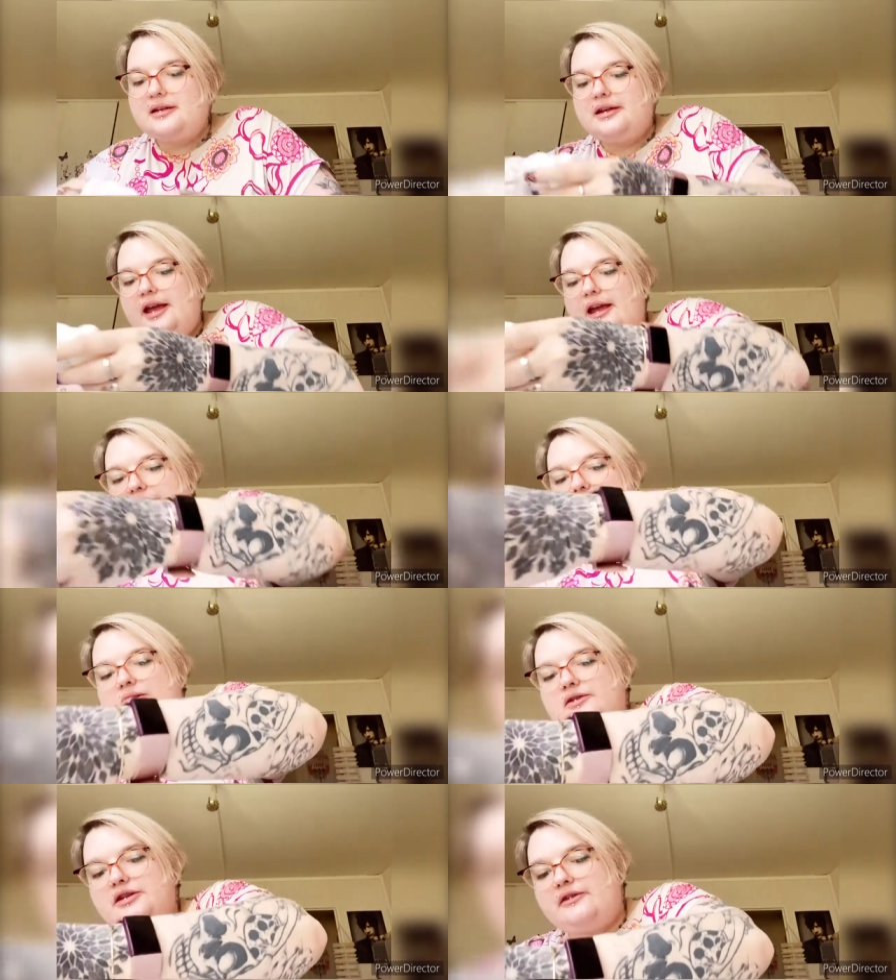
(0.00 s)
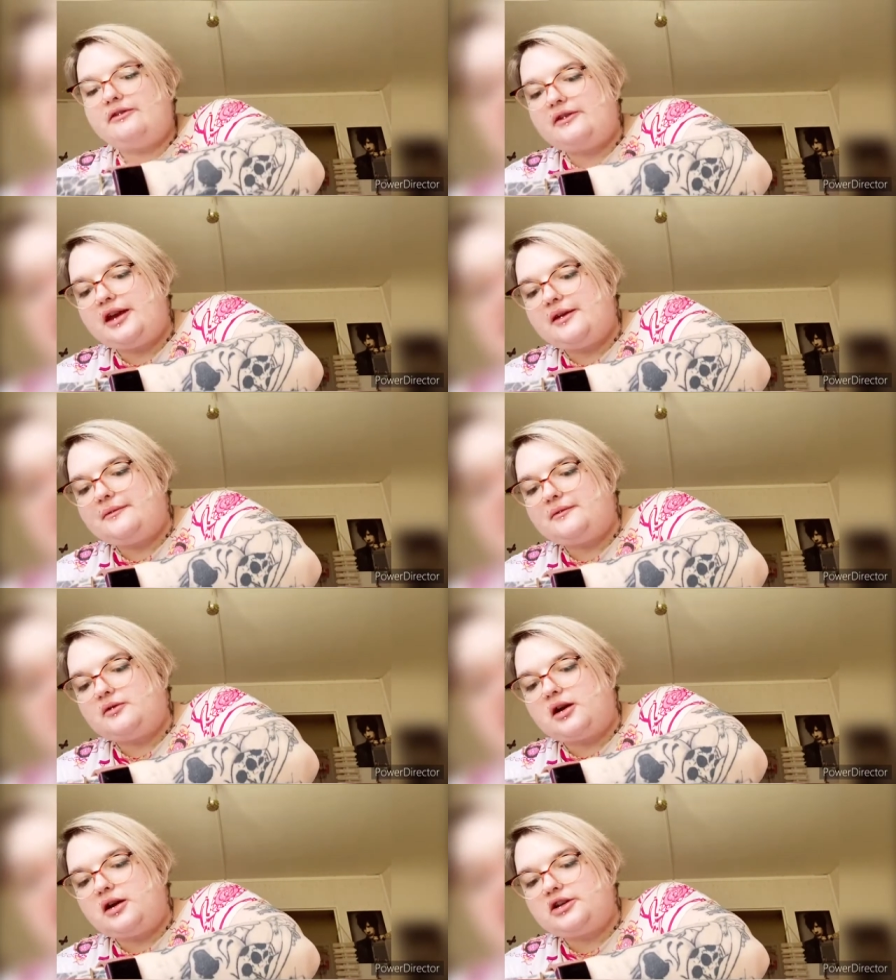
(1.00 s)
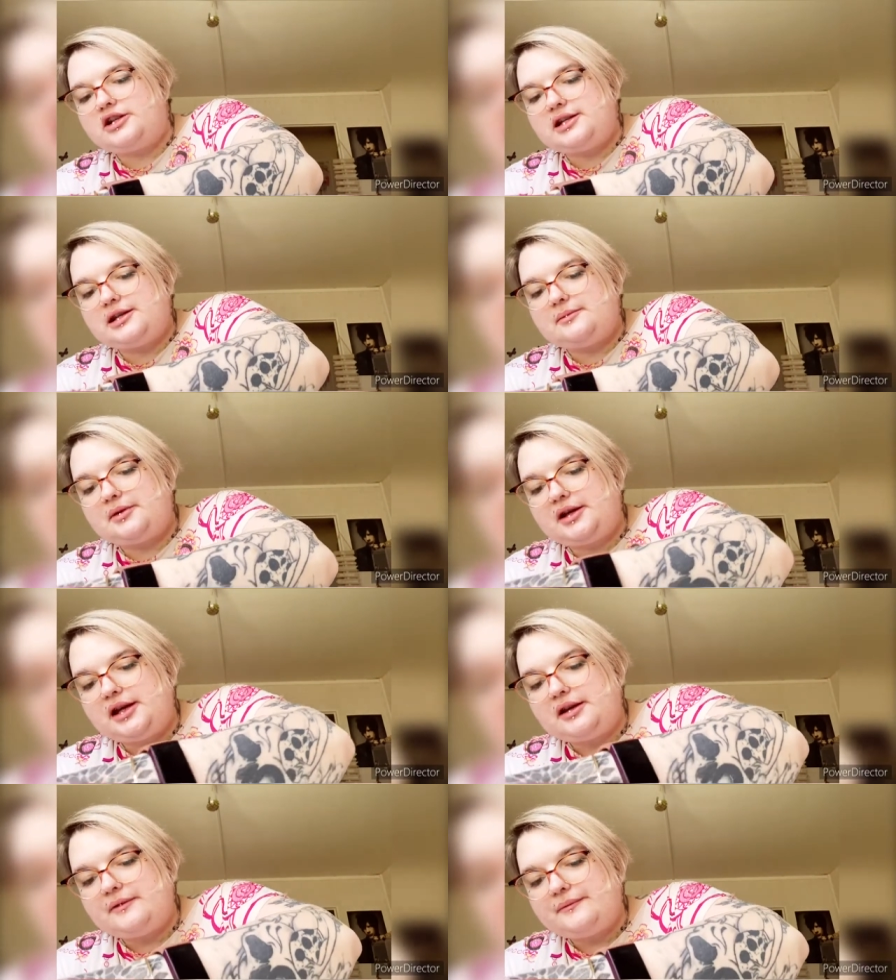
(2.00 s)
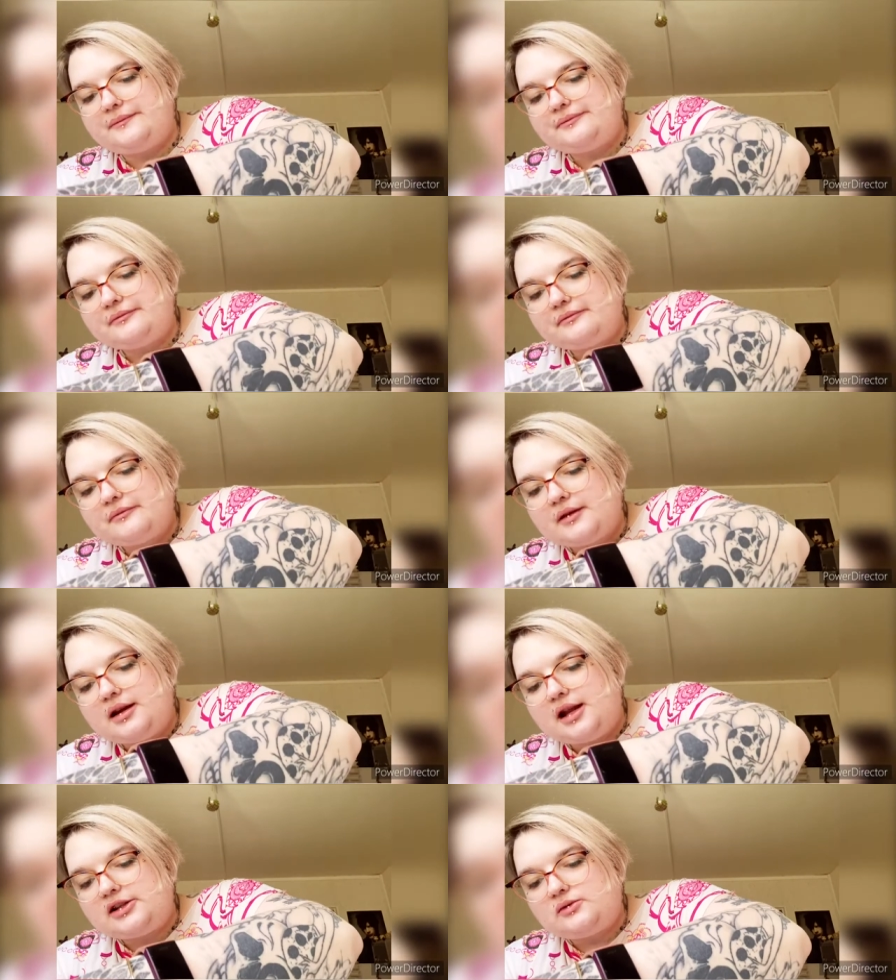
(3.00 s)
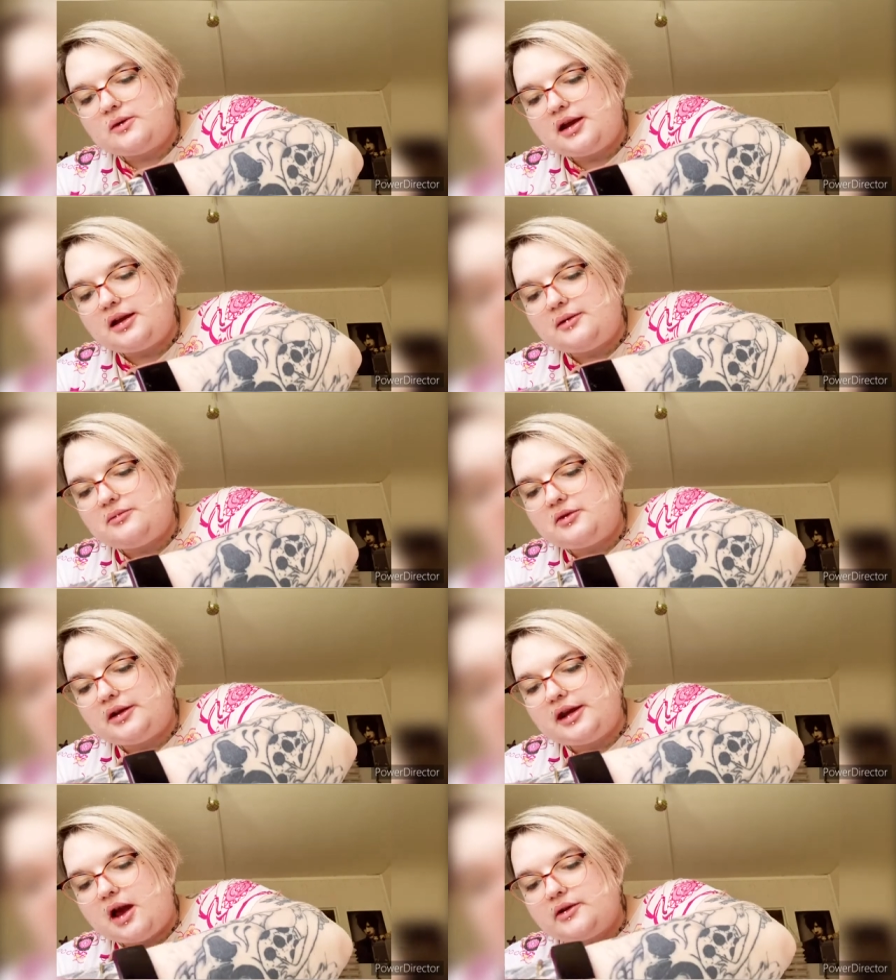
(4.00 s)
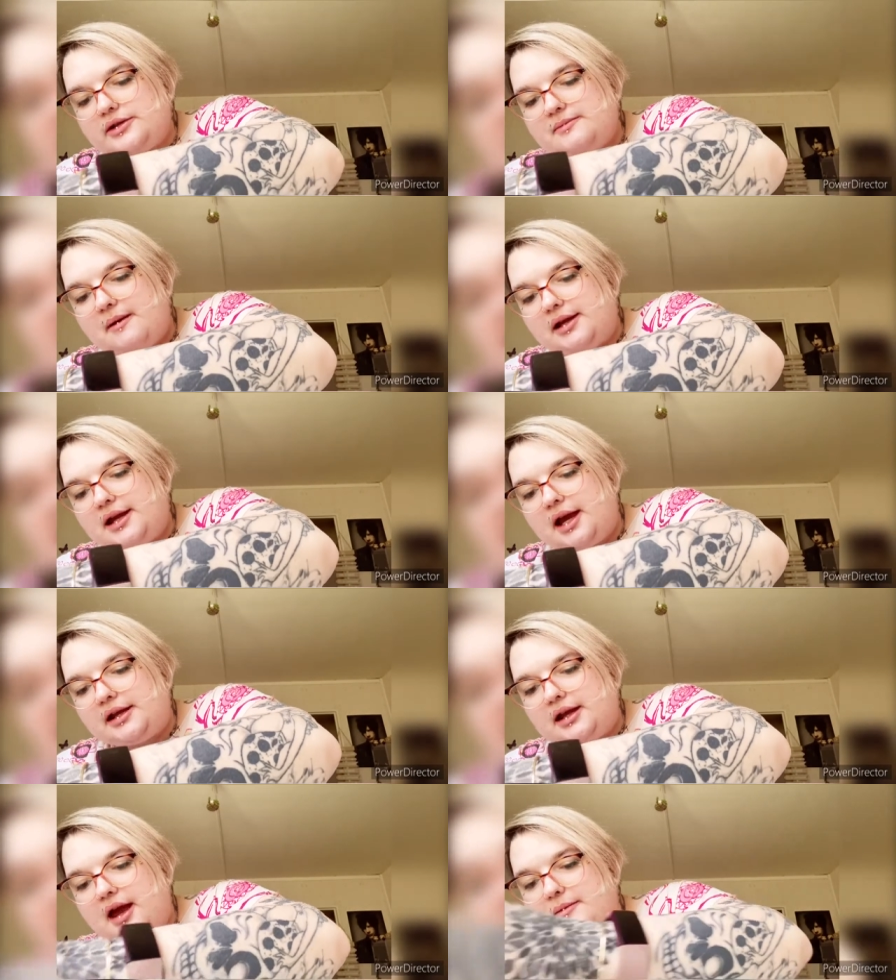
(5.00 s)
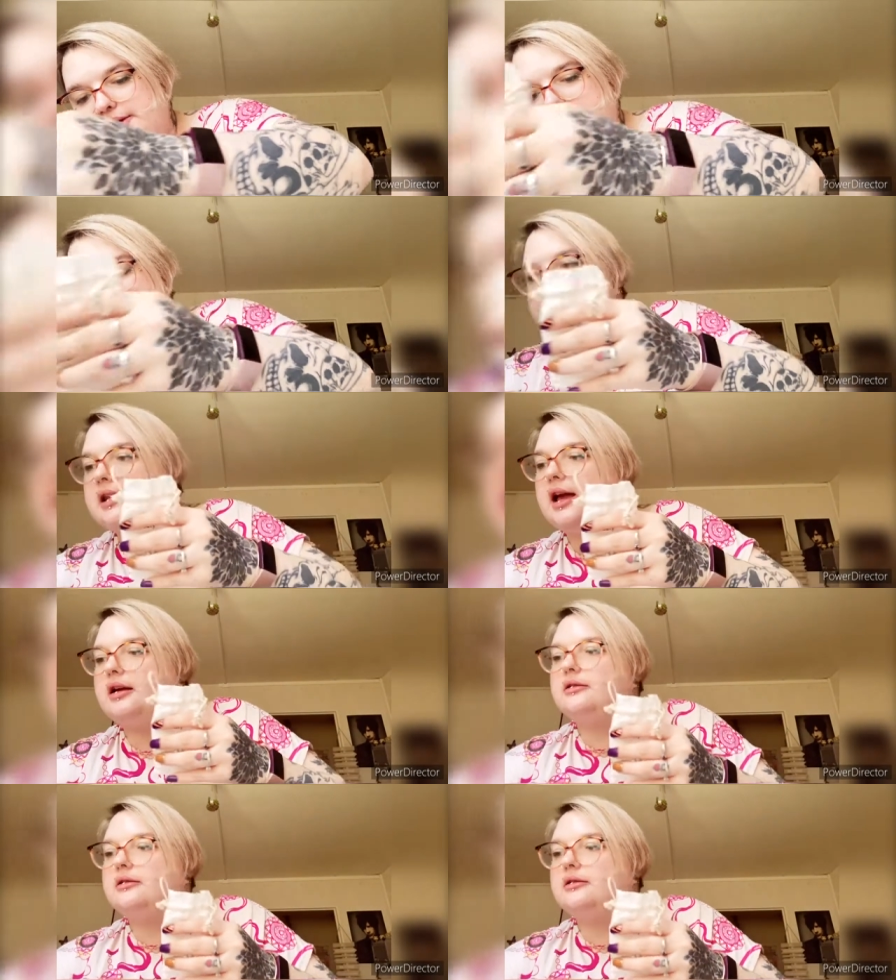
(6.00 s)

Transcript: Qu'est-ce que j'ai fait Ou alors je les ai pris. La soie et mûrier antibactérien. Ah ben si, c'est ça.